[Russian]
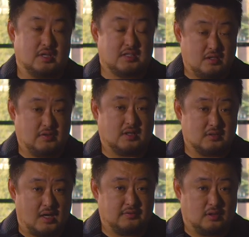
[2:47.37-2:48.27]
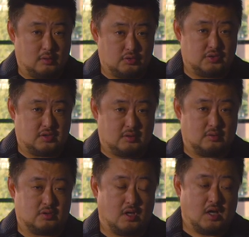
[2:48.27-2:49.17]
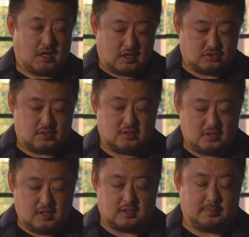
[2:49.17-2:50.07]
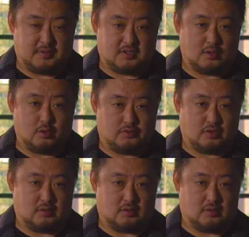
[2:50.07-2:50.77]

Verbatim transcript: И на эти две главные должности, то есть каждый из них это постановщик.